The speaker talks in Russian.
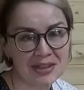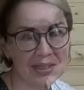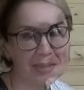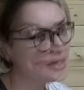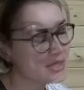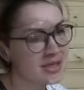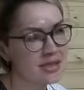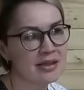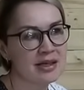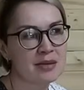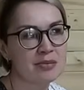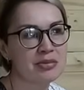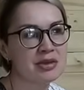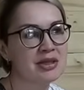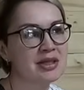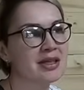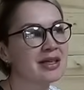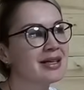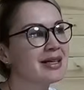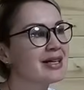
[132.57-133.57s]
Длительное
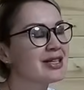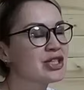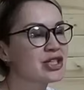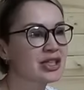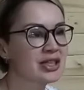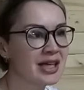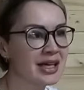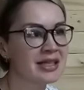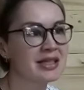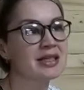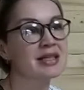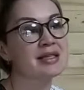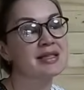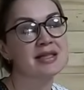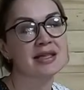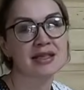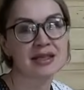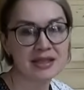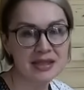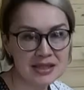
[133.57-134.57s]
было ожидание
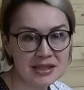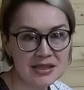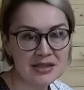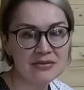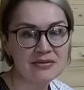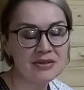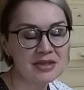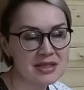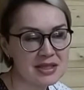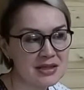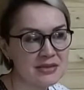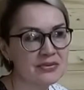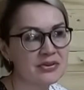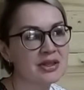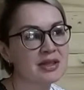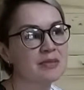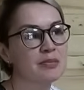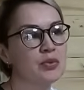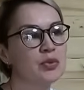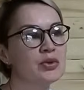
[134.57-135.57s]
закрытия
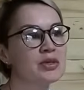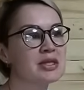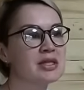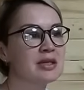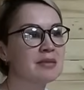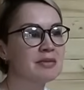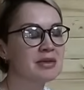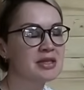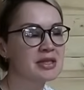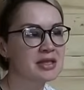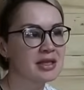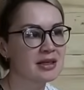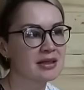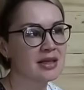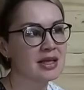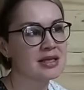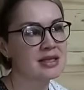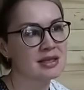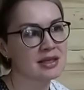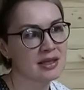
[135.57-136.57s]
выставки. После
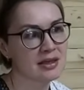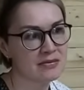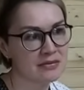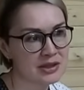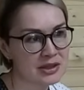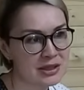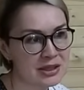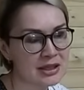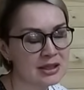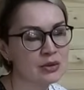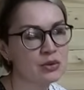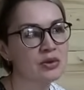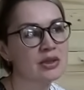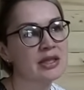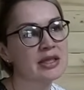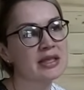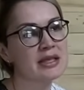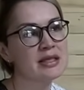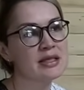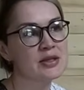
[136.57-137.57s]
мастер-класса я выдохнула,
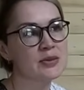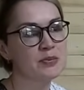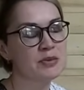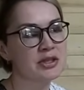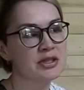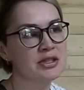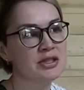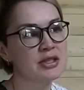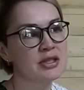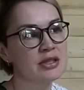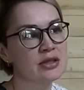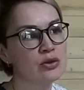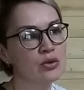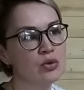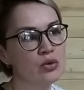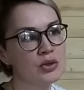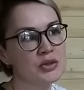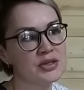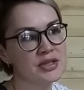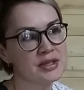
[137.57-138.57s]
и с 5
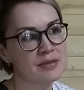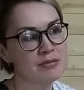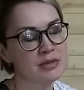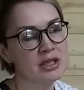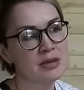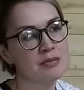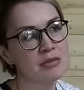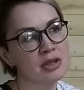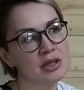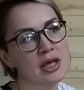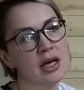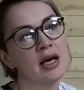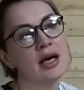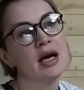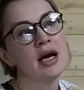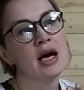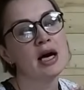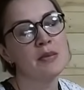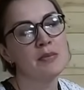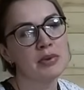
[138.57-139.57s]
до 7 была
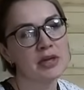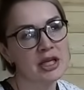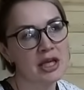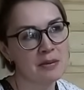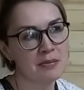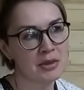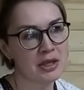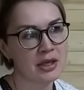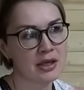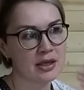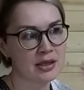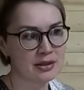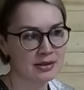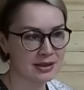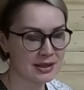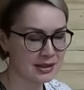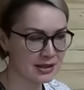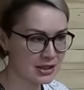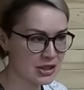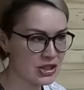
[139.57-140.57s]
премия
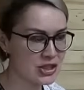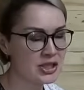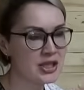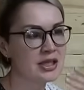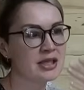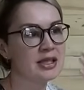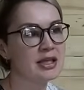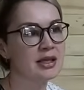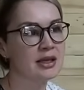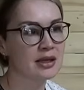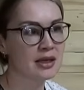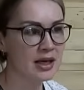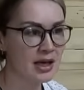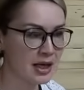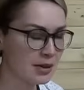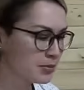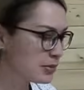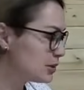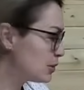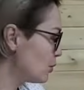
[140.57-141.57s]
награждения
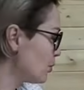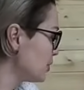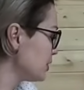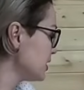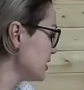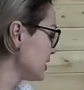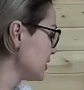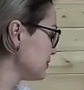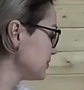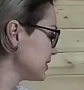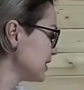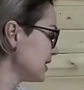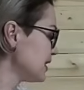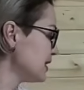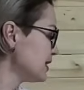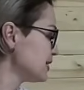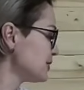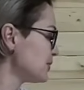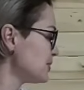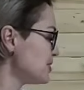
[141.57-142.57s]
блогеров,
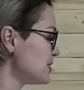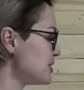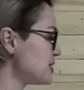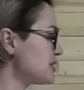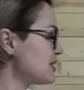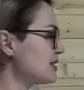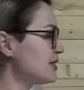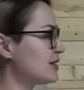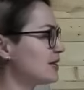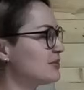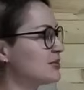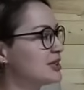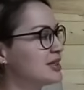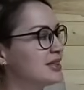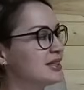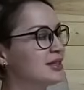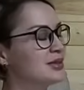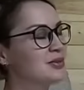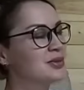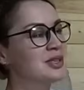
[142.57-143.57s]
да, то есть э, вот
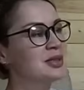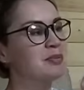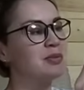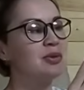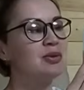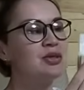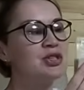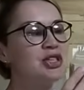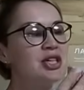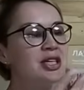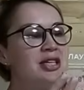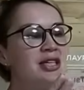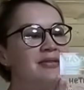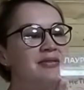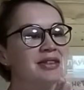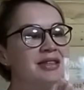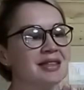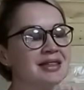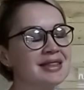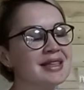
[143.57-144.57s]
это вот получение
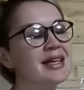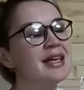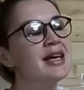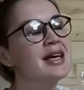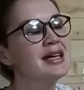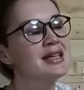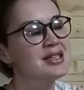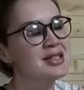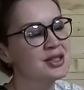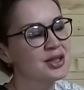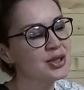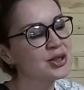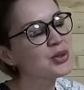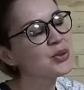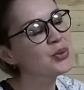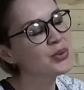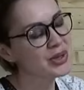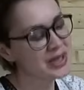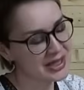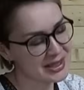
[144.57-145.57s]
вот этой
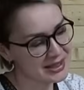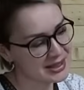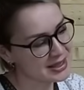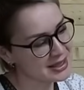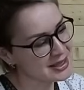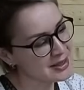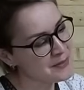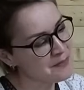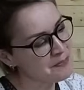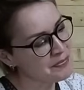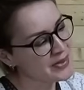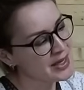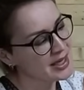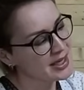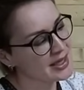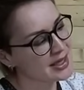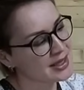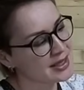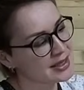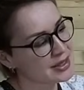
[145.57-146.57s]
статуэтки.
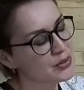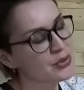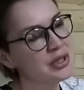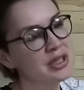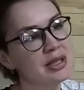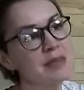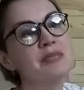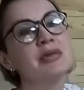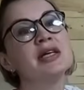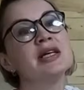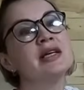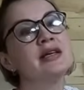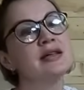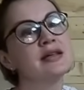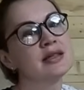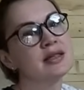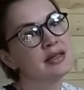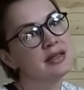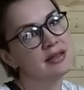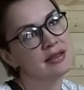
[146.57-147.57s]
А, ну и были
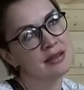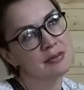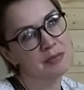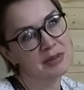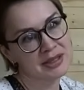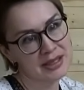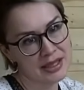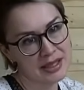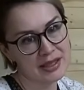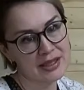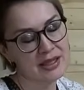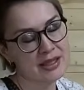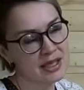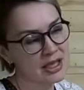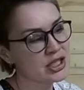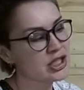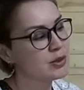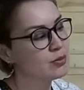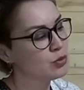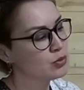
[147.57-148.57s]
э, подарки.
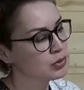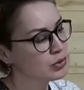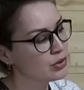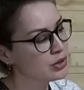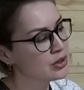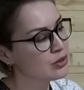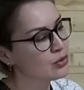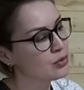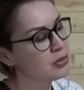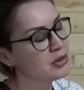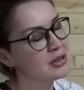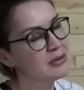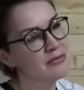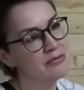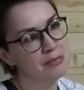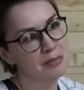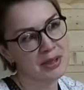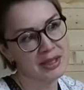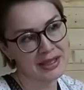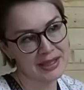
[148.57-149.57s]
Каждому блогеру был
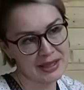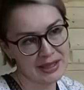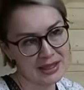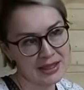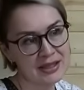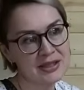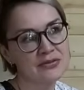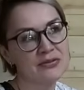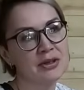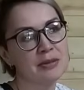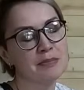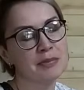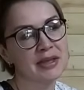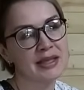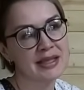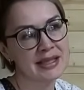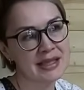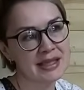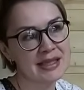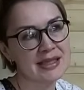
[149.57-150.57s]
пакет. В
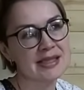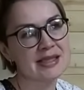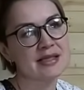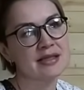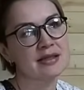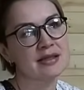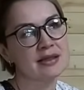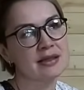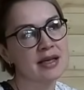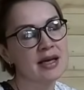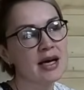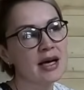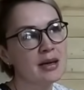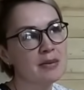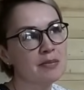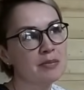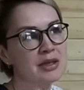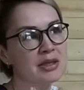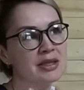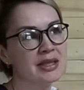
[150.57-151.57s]
пакете
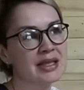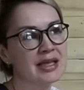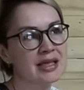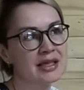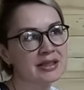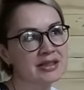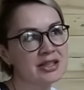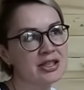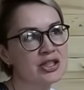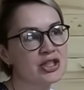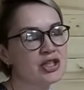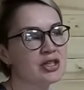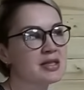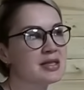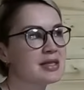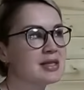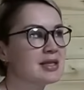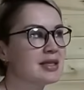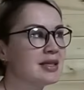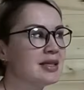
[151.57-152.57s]
был
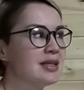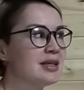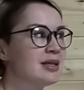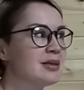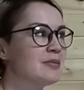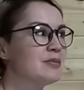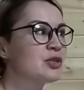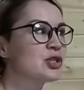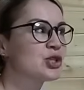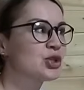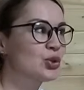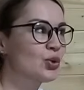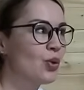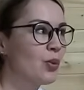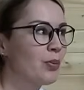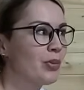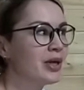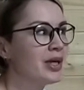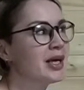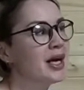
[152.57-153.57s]
электрический
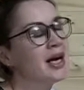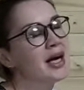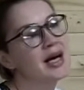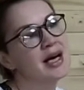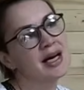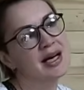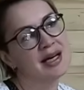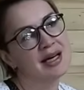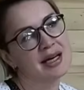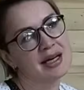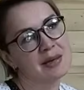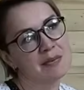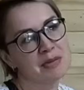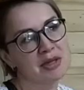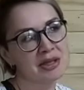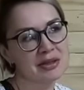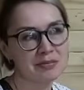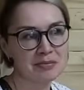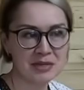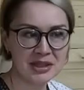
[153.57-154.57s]
штопор, а,
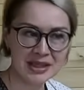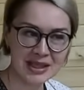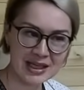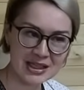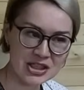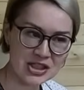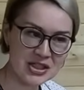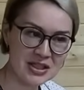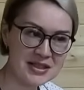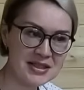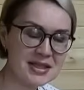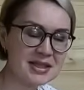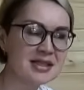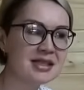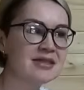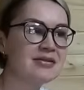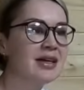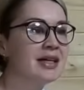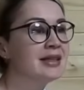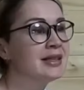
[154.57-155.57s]
минажница
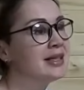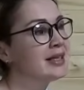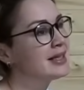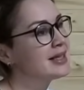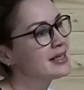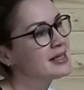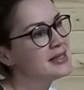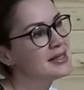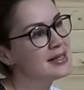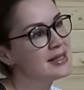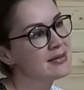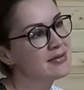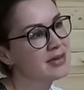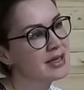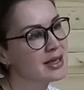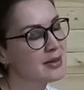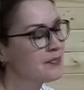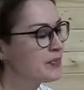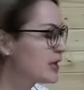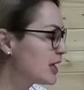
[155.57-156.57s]
деревянная
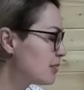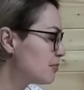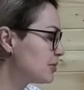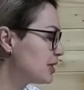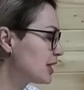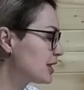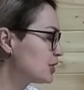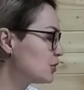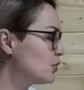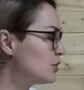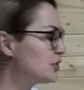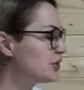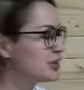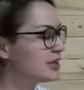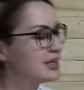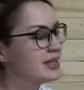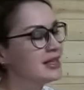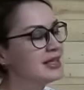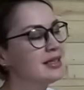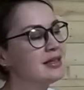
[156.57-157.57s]
красивая, блокнот
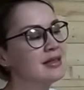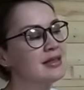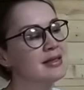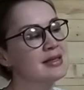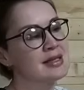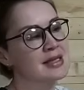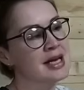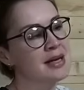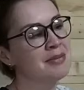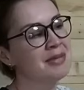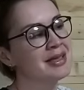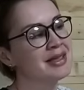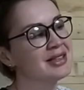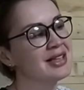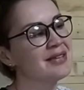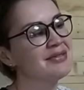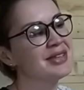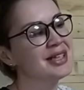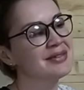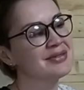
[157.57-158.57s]
и самое
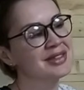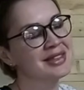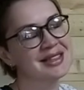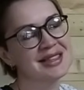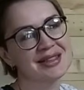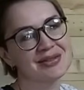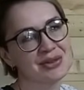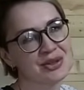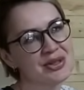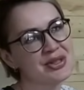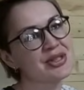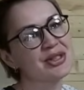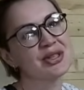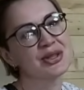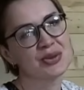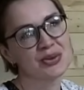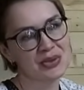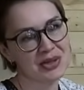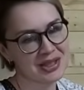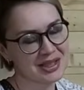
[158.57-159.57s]
главное вот эта вот
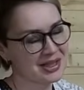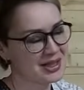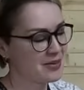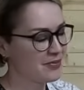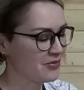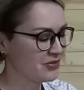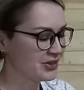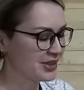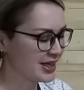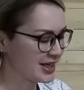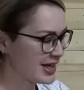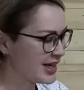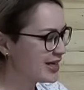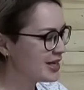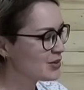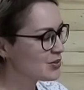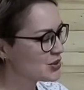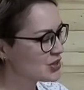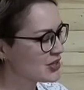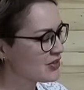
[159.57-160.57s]
статуэтка. Вторая
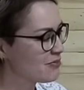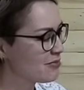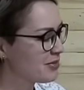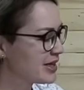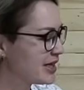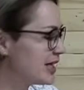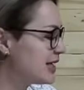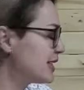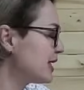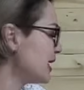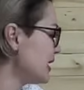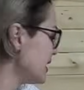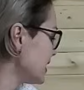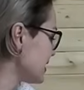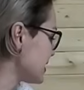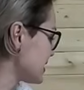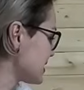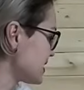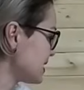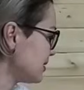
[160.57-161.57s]
вторая уже в моей
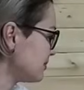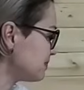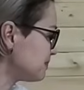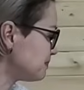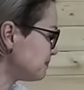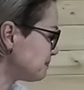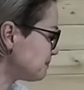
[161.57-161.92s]
коллекции.